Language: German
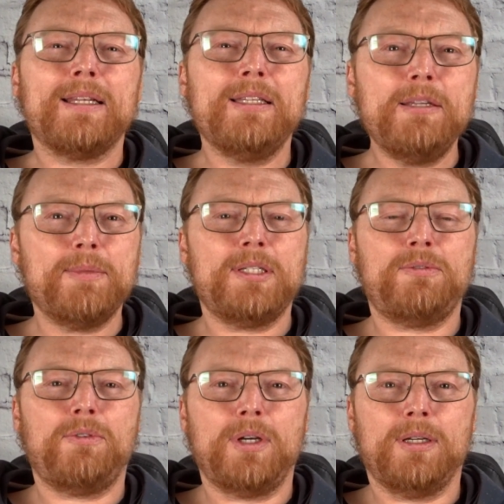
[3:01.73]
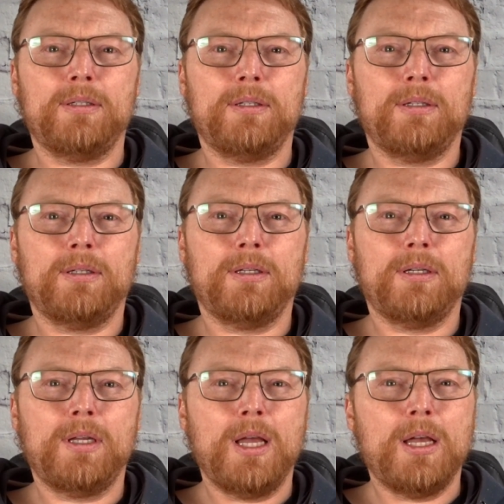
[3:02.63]
Niemals vorher.
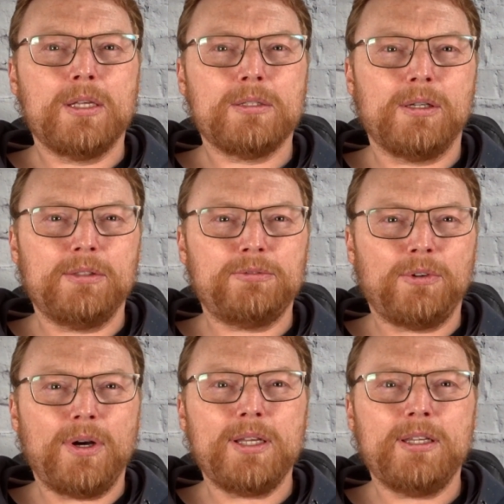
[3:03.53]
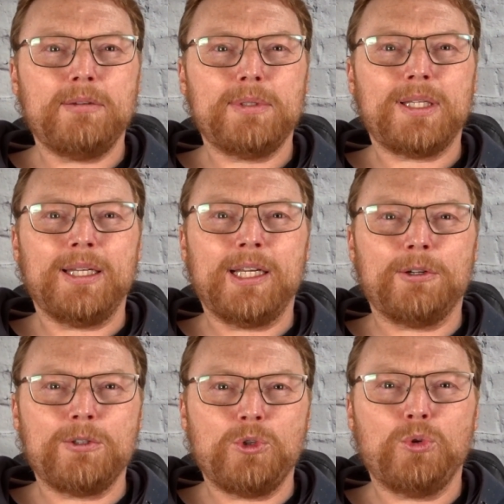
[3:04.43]
Sollte vorher jemand eine
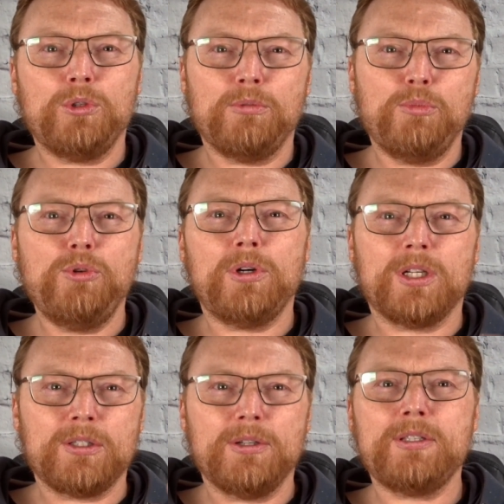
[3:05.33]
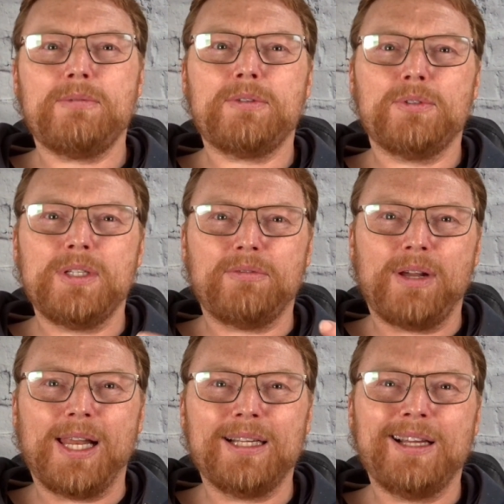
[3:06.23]
Kaution, Gebühr oder sonst was von dir
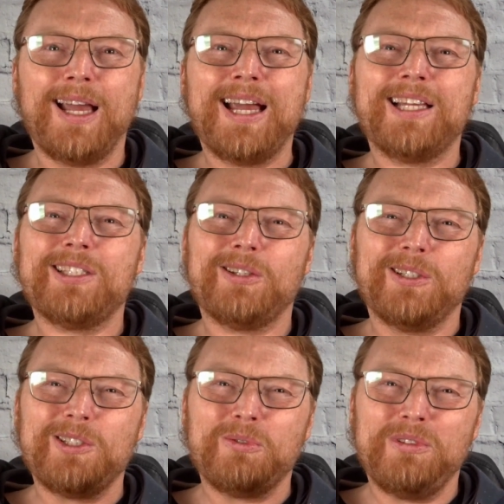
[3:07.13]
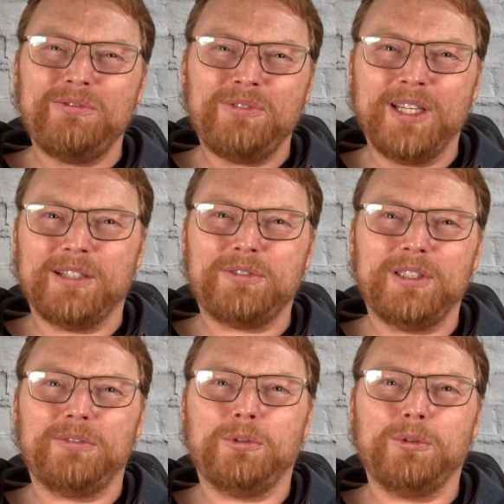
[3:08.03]
verlangen, solltest du die Finger
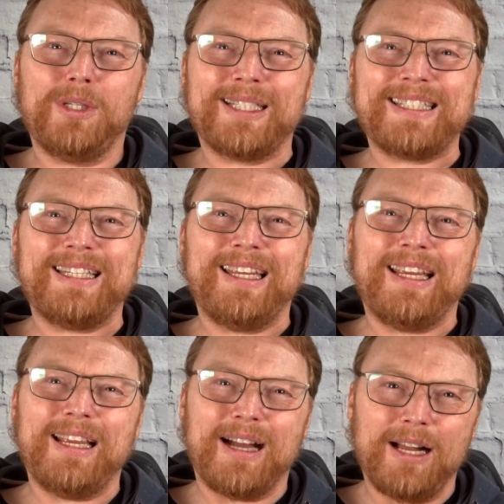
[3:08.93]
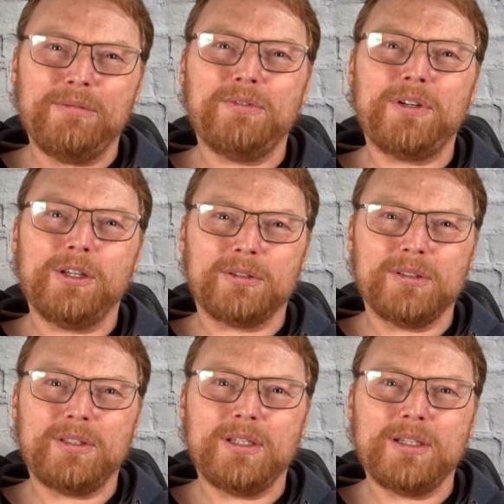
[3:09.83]
von der Wohnung lassen, egal wie verlockend sie